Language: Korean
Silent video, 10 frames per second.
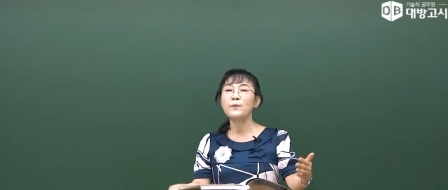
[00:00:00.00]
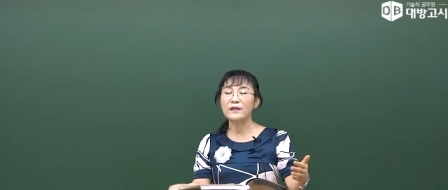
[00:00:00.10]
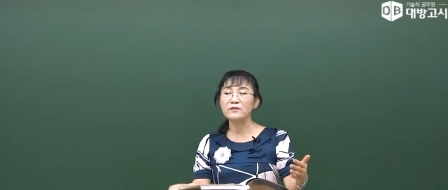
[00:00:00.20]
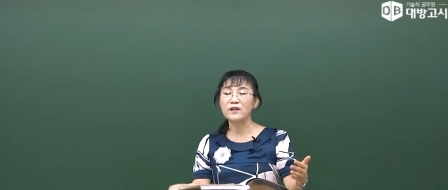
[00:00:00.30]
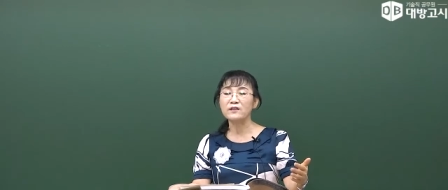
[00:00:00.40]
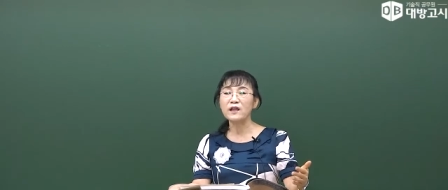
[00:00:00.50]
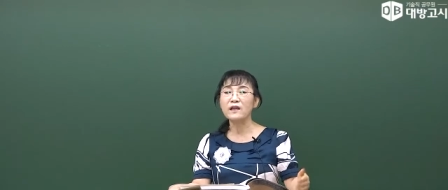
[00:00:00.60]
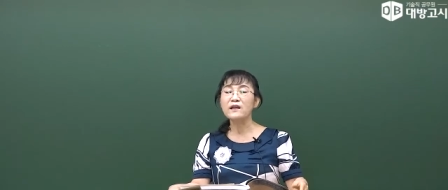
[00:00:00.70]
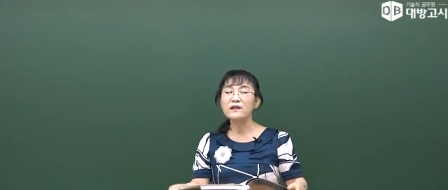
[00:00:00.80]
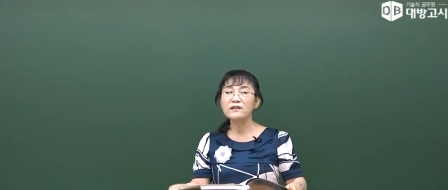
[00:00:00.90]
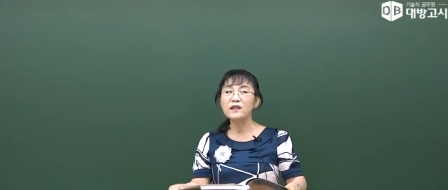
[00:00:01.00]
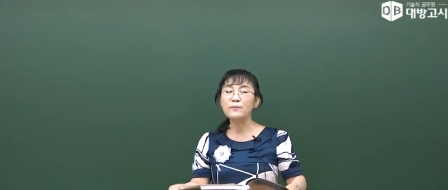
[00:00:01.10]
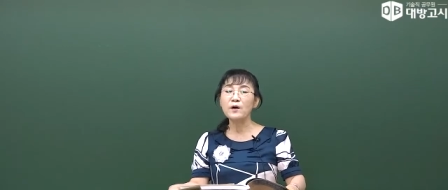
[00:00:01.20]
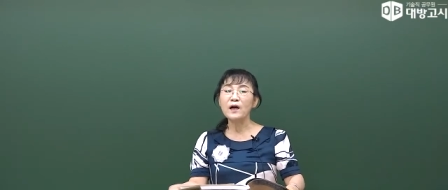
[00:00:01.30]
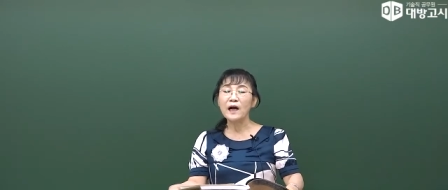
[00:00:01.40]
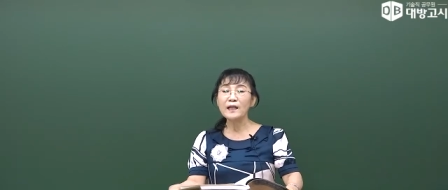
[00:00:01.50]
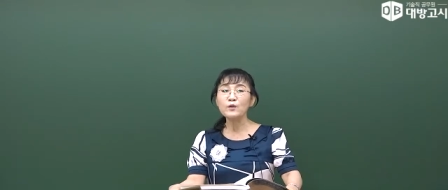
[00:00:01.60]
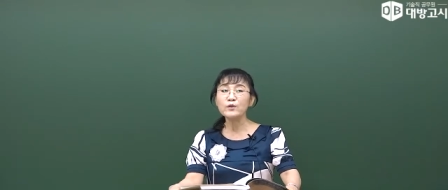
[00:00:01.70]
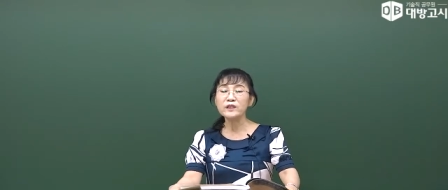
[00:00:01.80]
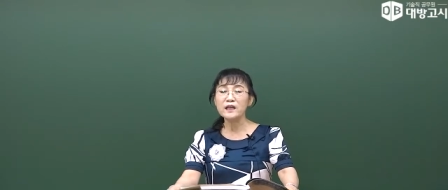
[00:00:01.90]
봐도 되는데 그게 뭐
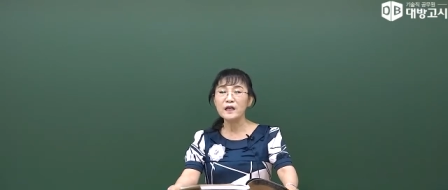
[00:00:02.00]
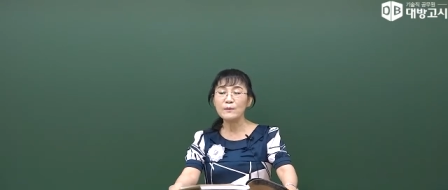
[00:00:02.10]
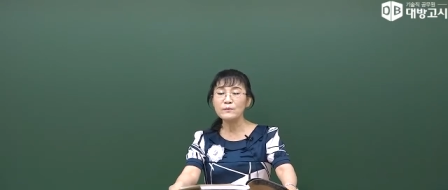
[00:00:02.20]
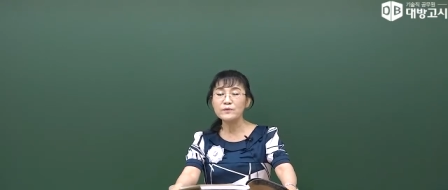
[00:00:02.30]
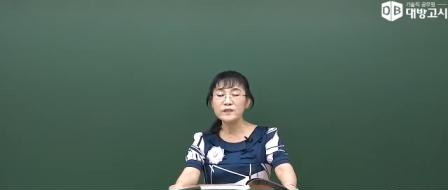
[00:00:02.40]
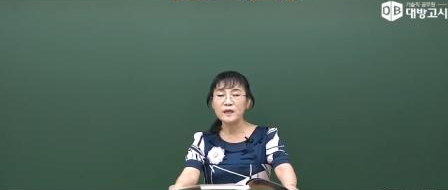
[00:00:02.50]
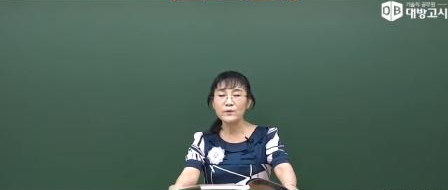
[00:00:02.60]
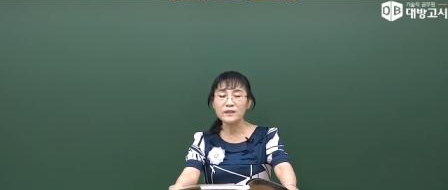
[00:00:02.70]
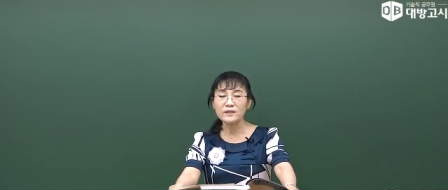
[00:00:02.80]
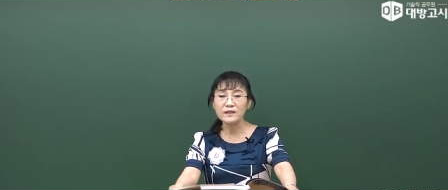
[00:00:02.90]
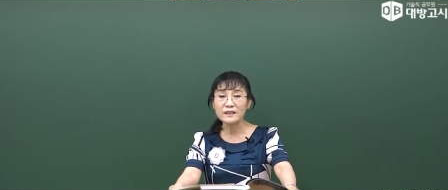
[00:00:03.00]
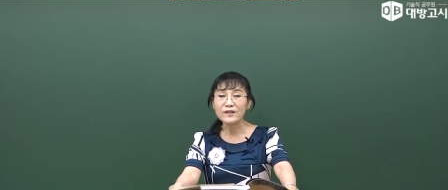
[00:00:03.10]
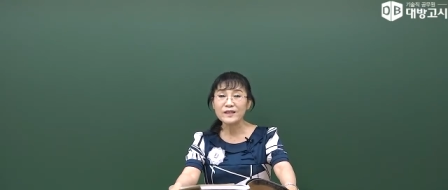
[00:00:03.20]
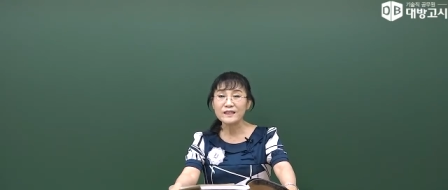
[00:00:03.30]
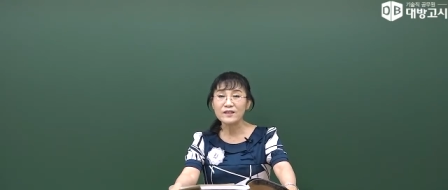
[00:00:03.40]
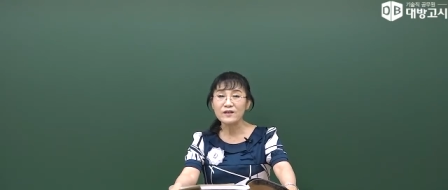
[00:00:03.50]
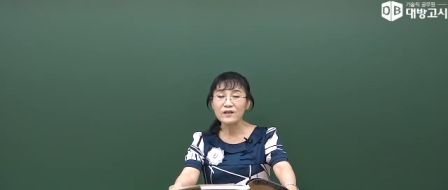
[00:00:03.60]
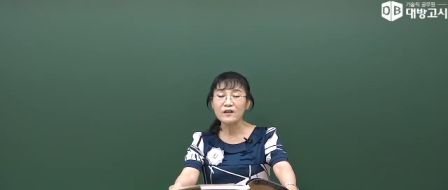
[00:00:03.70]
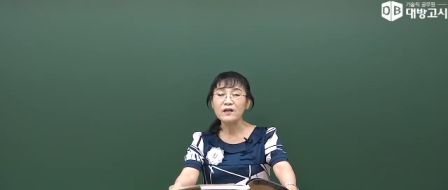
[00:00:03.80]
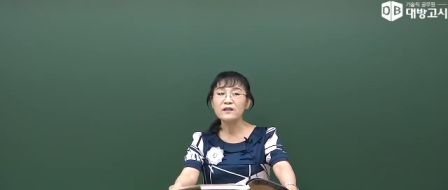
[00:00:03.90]
한두 시간 아마 문제하고 해서
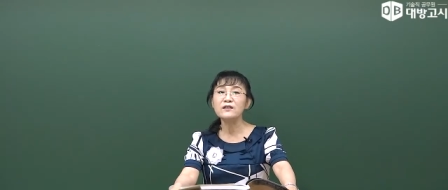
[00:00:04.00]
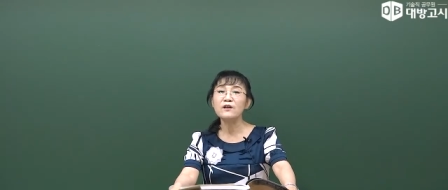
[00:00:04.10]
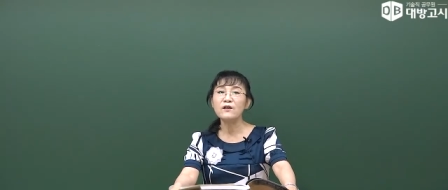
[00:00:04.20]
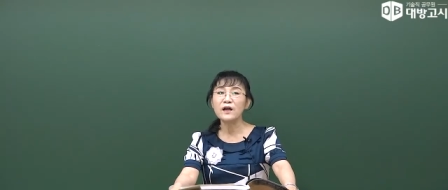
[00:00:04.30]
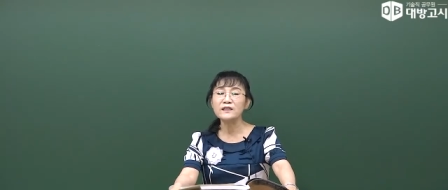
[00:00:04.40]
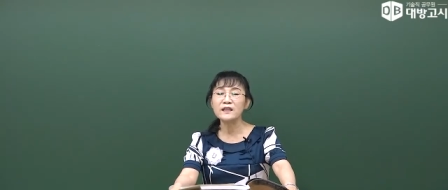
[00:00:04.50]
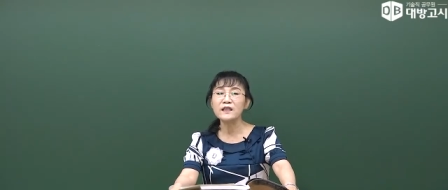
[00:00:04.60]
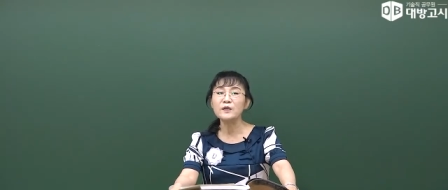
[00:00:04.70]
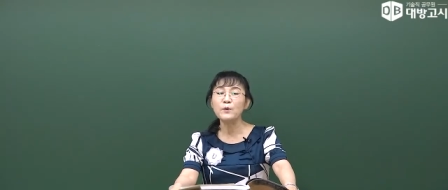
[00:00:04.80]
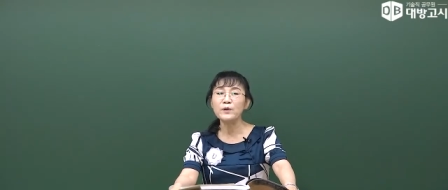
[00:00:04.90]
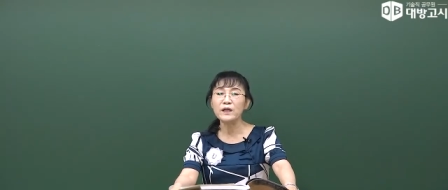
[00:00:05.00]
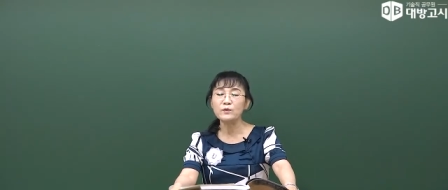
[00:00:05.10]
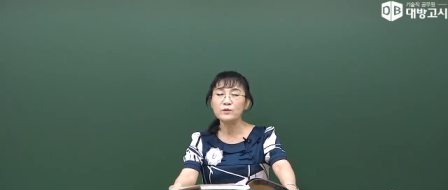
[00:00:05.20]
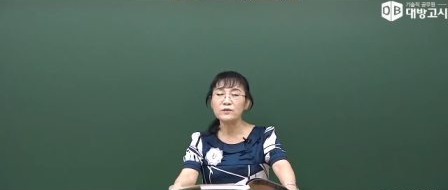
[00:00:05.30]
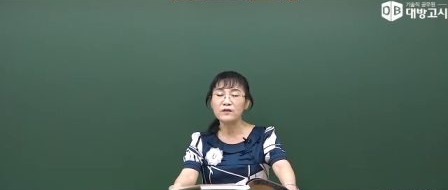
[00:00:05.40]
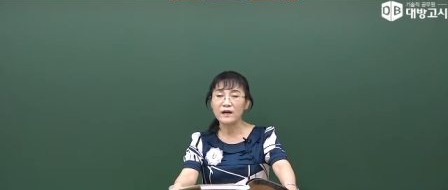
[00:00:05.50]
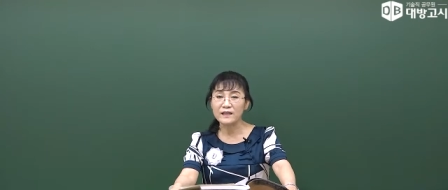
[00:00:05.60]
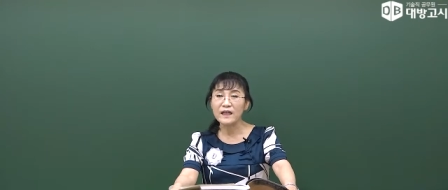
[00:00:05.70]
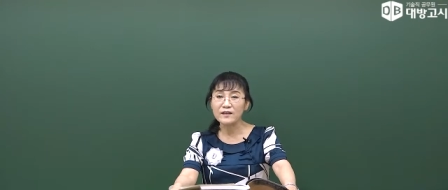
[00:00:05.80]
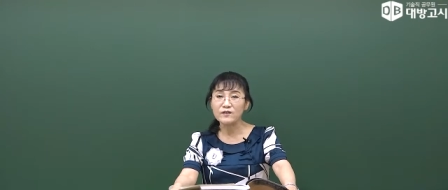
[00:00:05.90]
찍어놨을걸요. 그거가 이제 기본에도
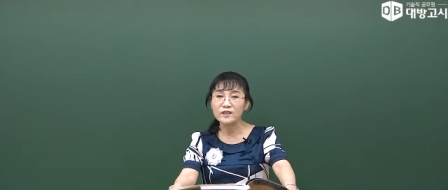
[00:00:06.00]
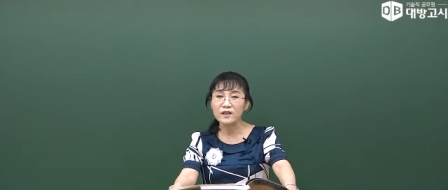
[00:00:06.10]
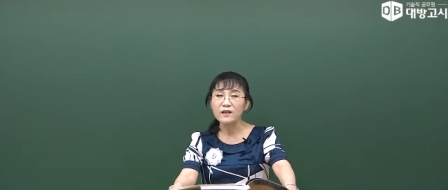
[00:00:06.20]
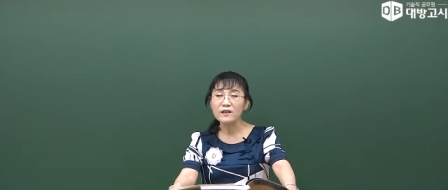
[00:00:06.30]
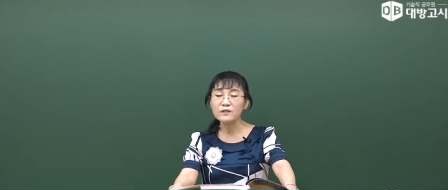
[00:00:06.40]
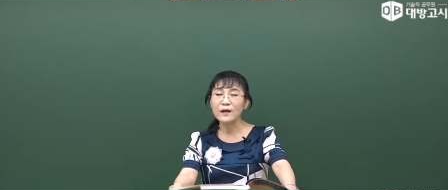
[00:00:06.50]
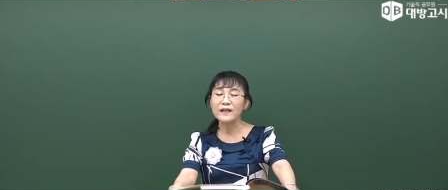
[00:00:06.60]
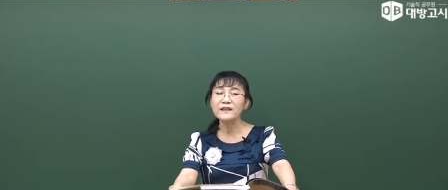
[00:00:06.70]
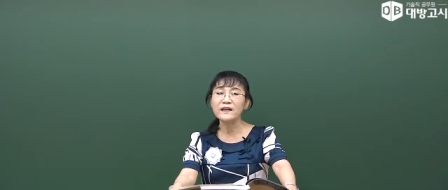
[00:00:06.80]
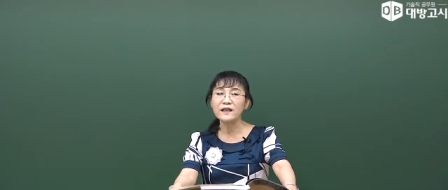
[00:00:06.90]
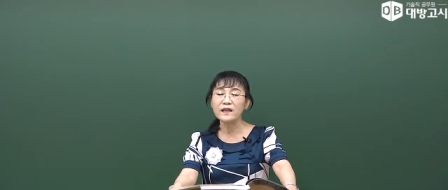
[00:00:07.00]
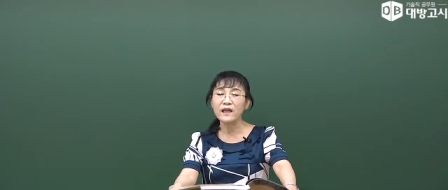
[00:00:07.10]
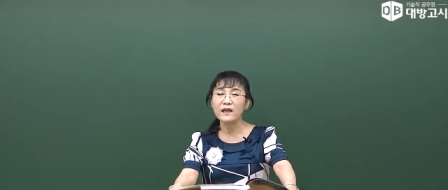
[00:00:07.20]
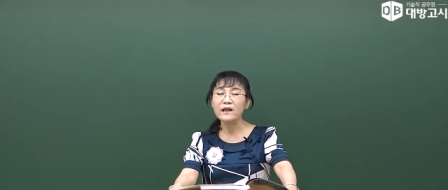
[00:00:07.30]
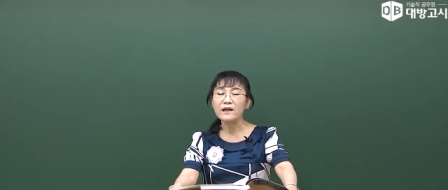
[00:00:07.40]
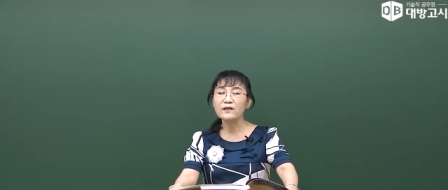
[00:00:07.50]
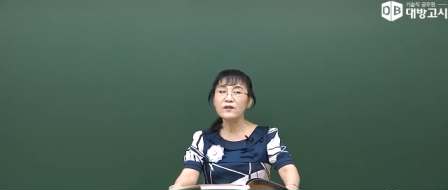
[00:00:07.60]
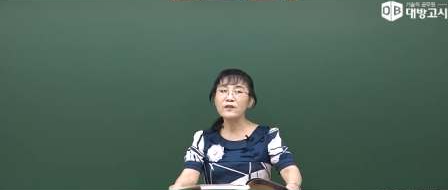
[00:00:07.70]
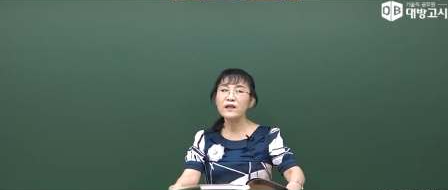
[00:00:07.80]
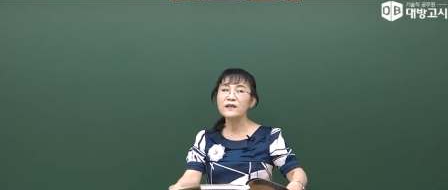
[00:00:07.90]
들어간다는 거지요. 그래서 간단하게
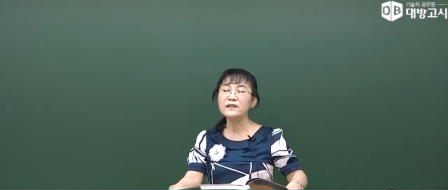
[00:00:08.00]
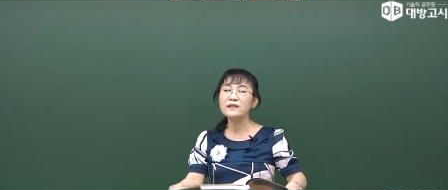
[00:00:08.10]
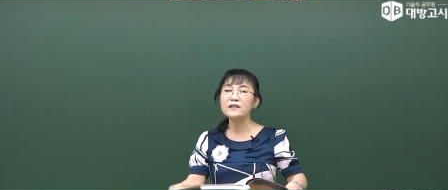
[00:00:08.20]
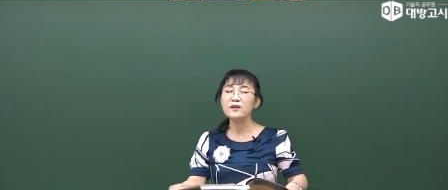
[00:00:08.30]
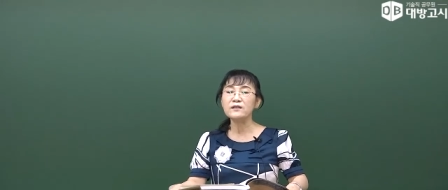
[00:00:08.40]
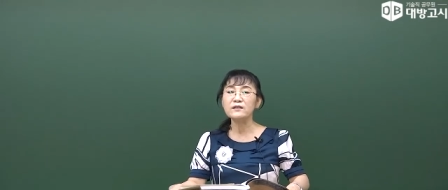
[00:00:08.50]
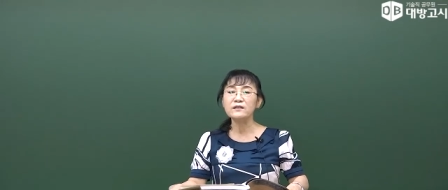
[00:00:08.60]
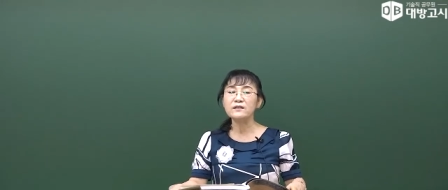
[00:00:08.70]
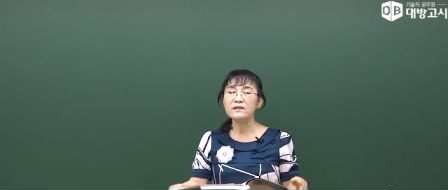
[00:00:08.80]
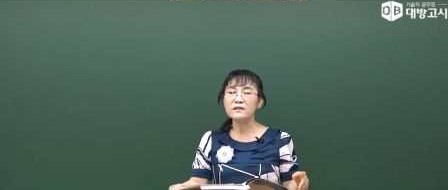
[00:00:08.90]
그런데 2000